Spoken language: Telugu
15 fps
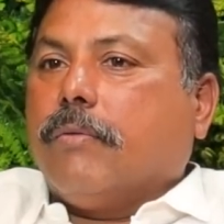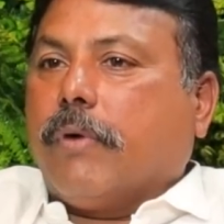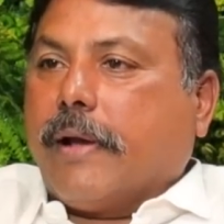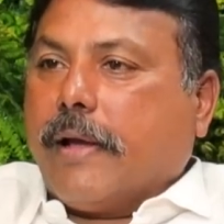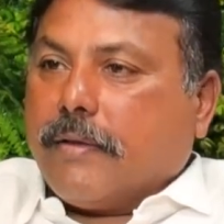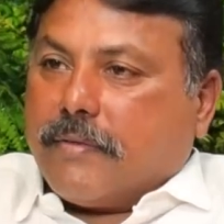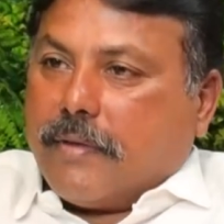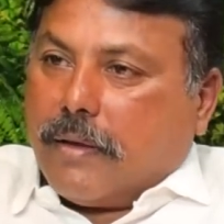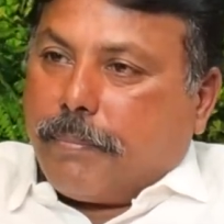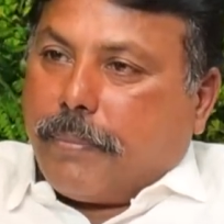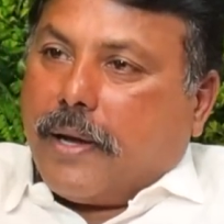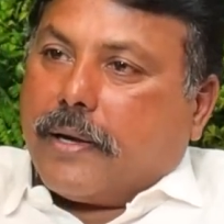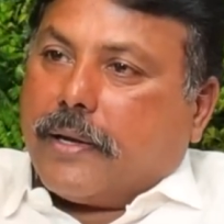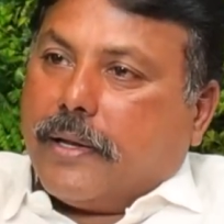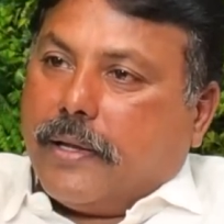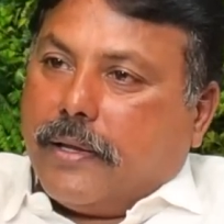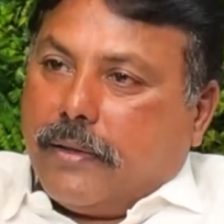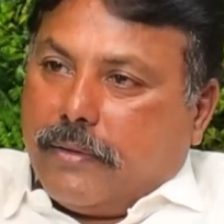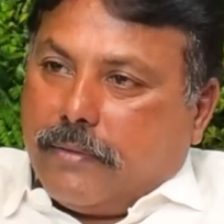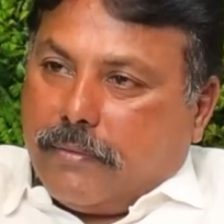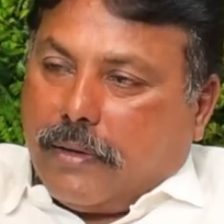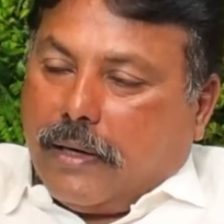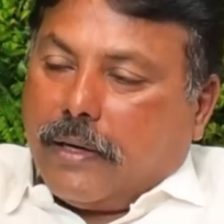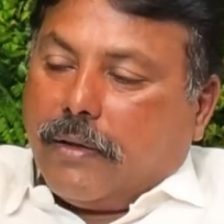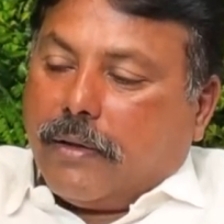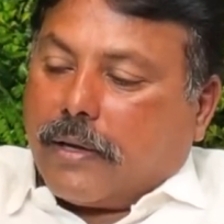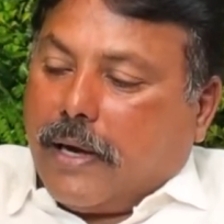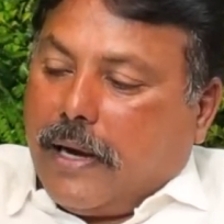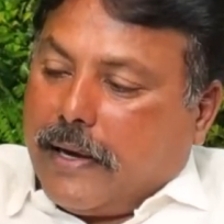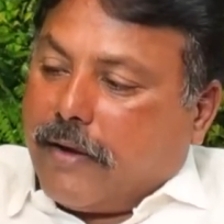వైఎస్ఆర్ పార్టీ అంటే
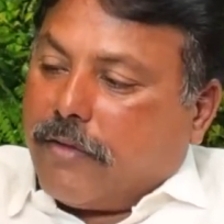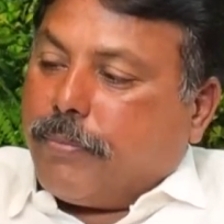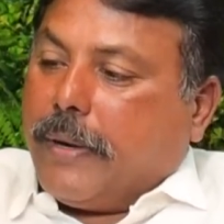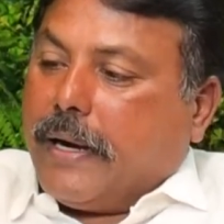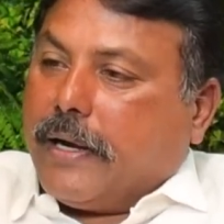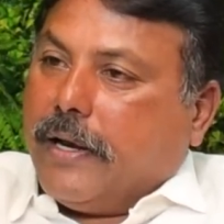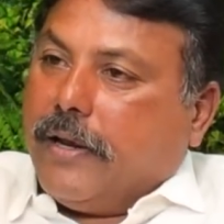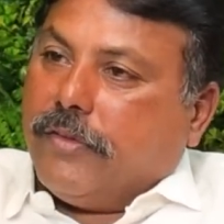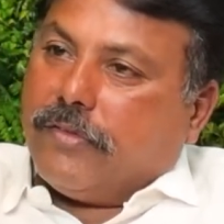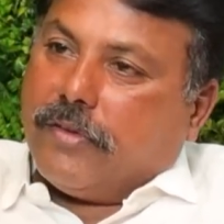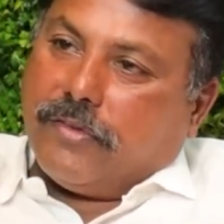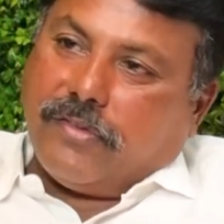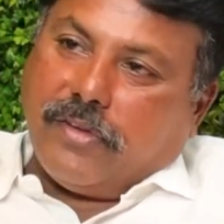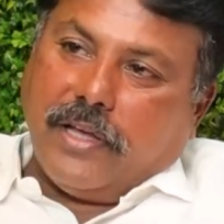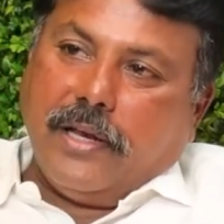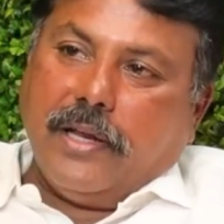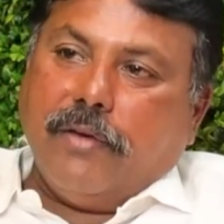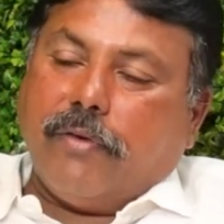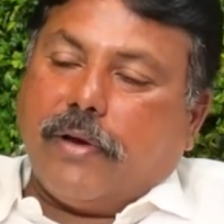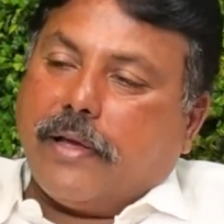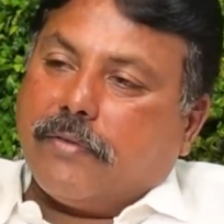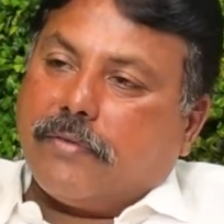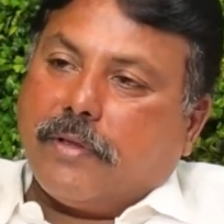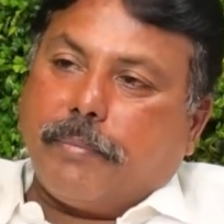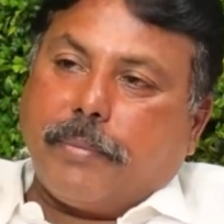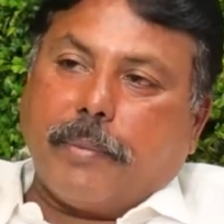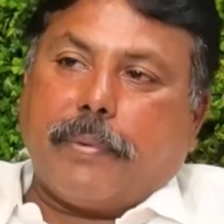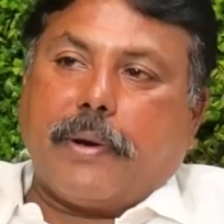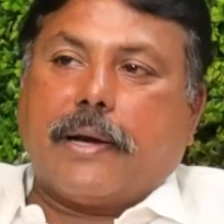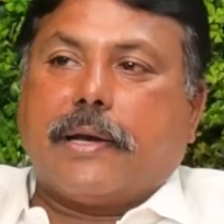కాంగ్రెస్ పార్టీ నుంచి చీలి
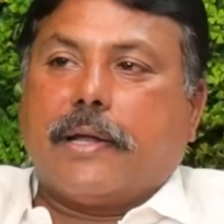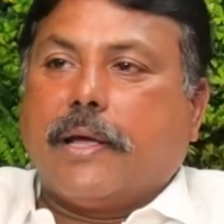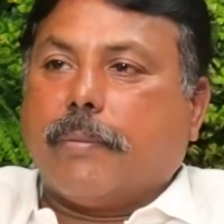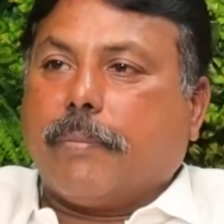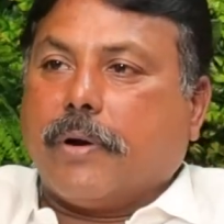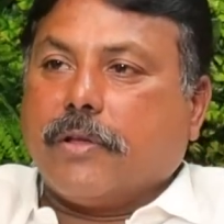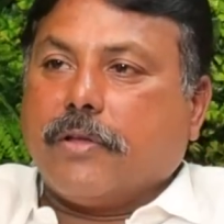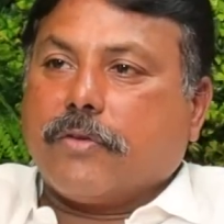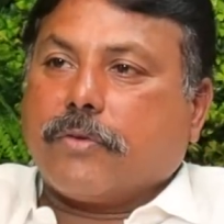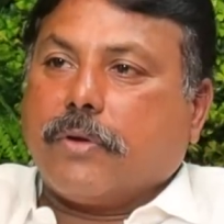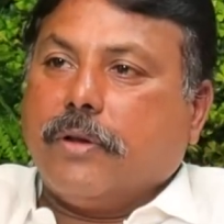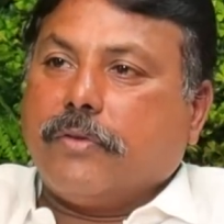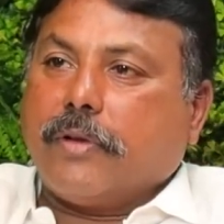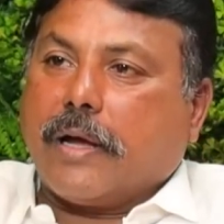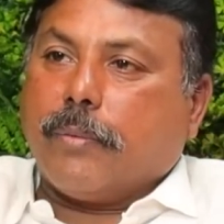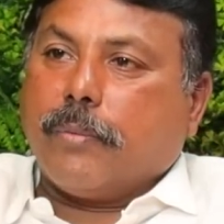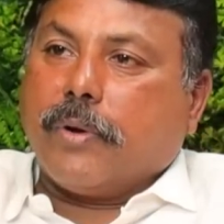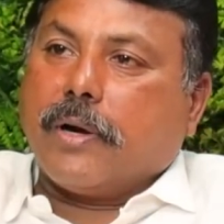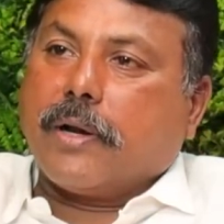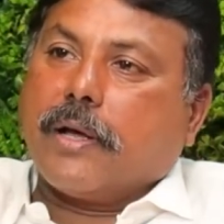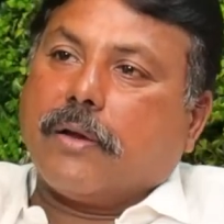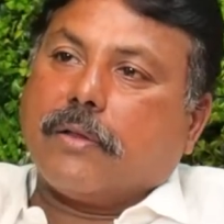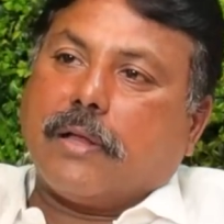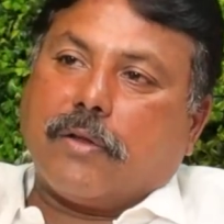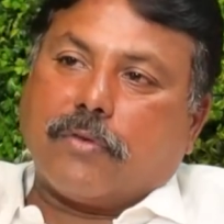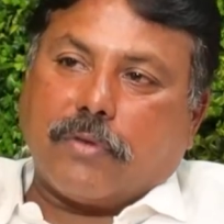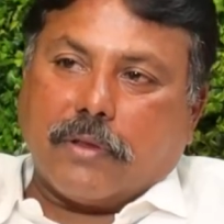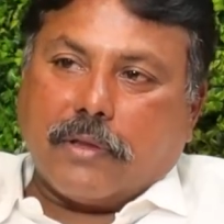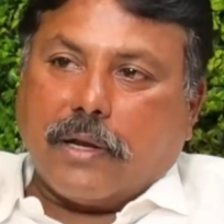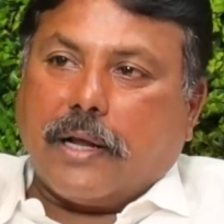వైఎస్సీపీ పార్టీ ఏర్పాటు చేసుకుని జగన్మోహన్ రెడ్డి గారు తన
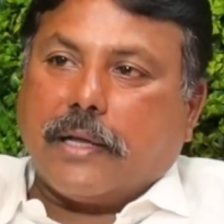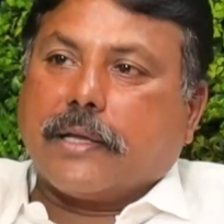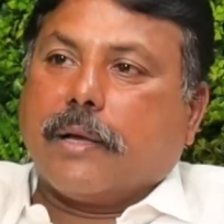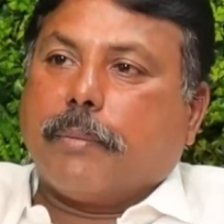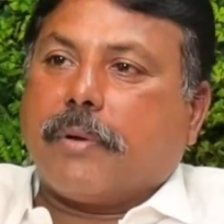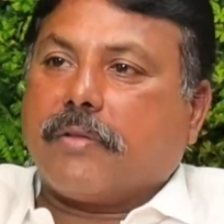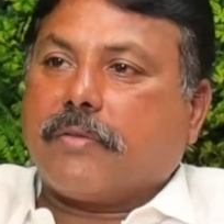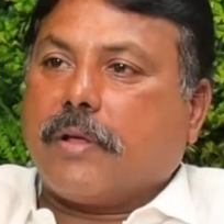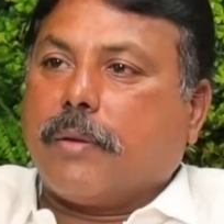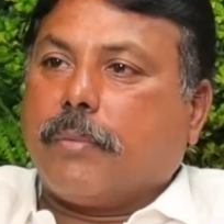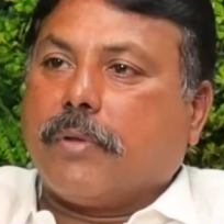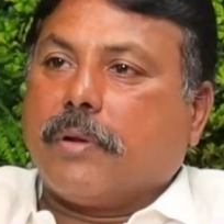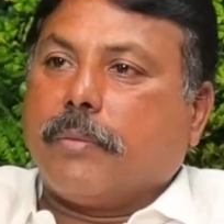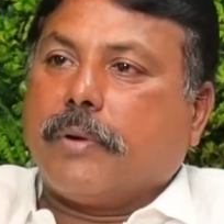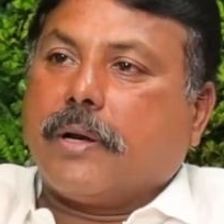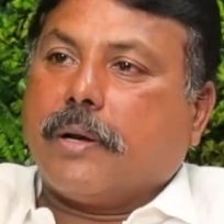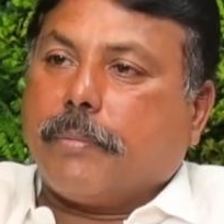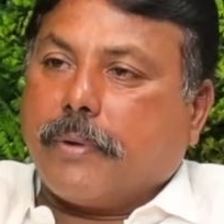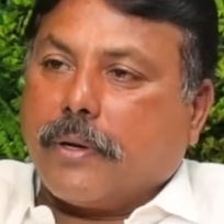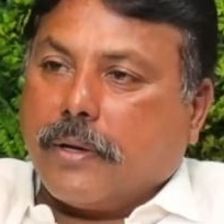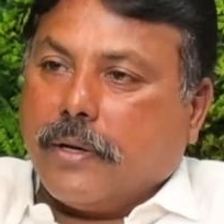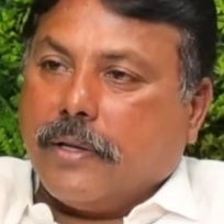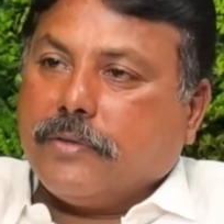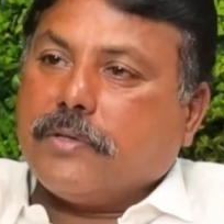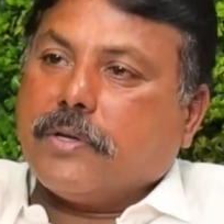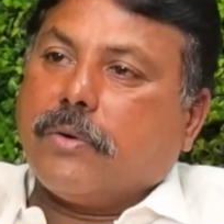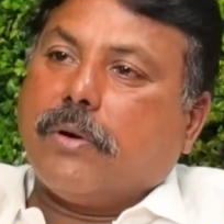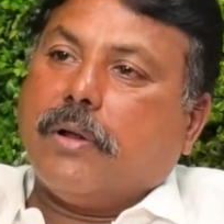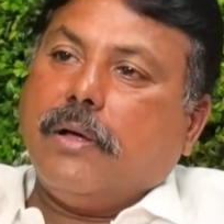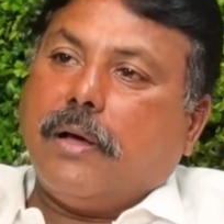సొంత రాజకీయ ప్రస్థానం మొదలుపెట్టినప్పటి నుంచి
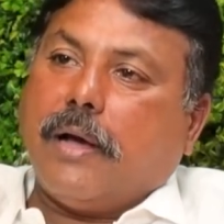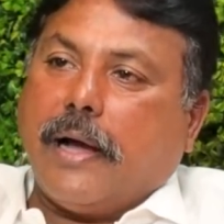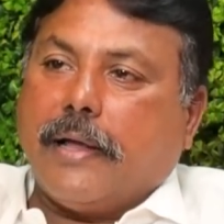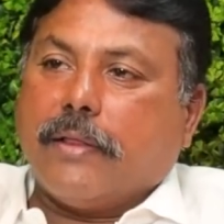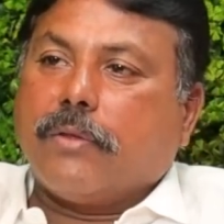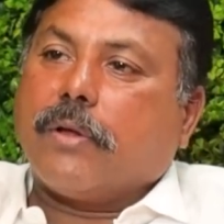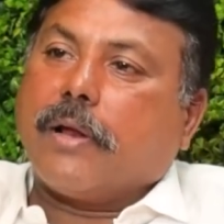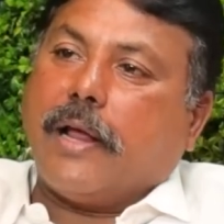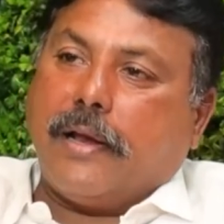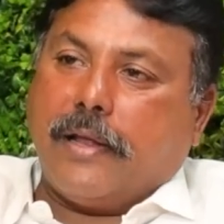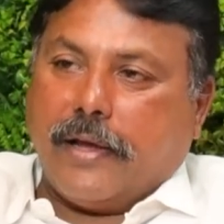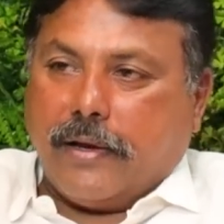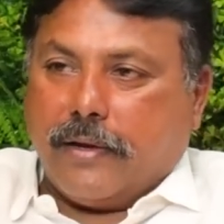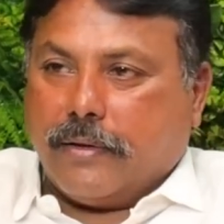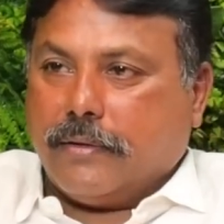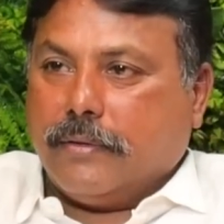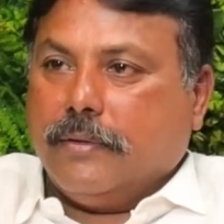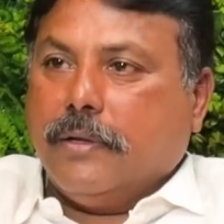కూడా ఆయనతో ర్యాలీ అయిన